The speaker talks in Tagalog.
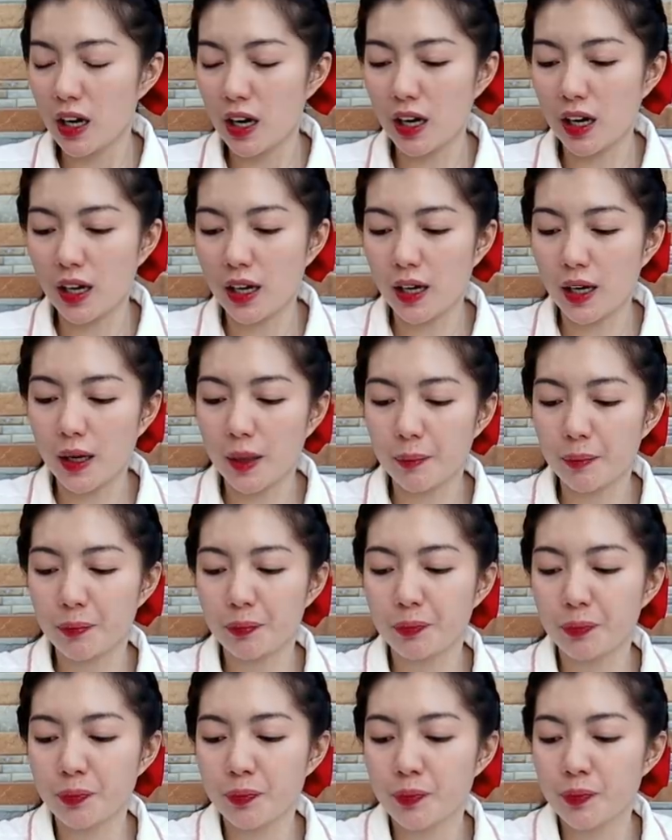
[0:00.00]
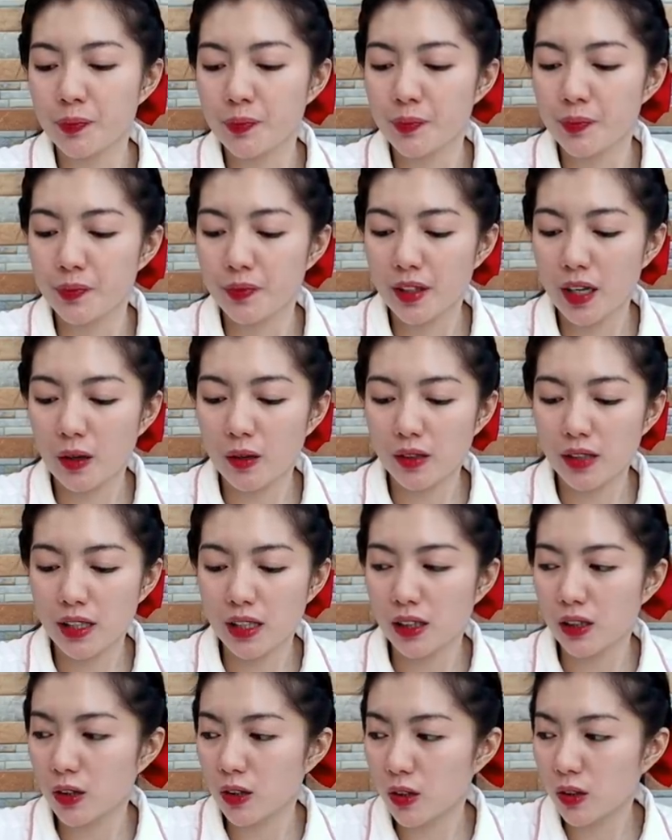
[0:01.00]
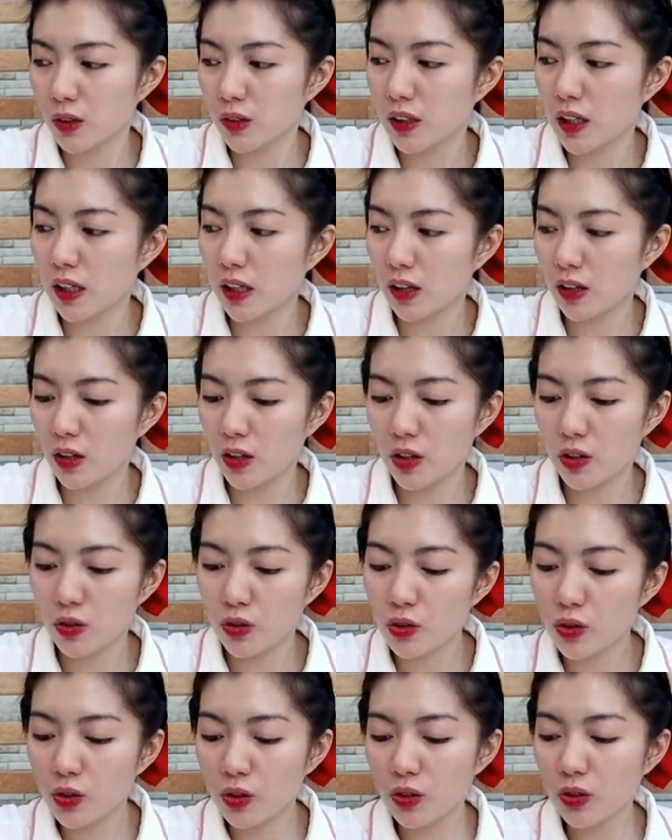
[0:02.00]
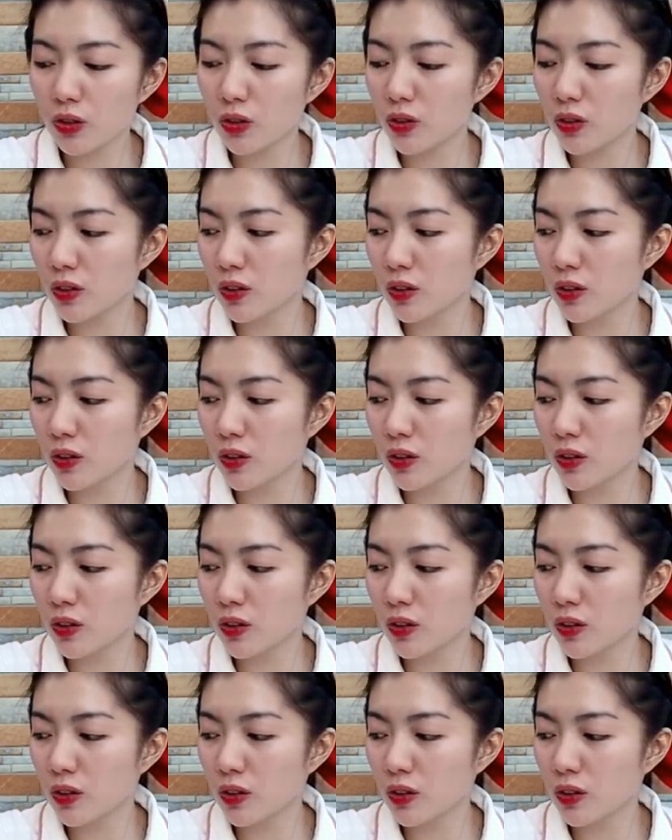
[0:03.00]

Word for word: um, tawag dito, tatlo yung,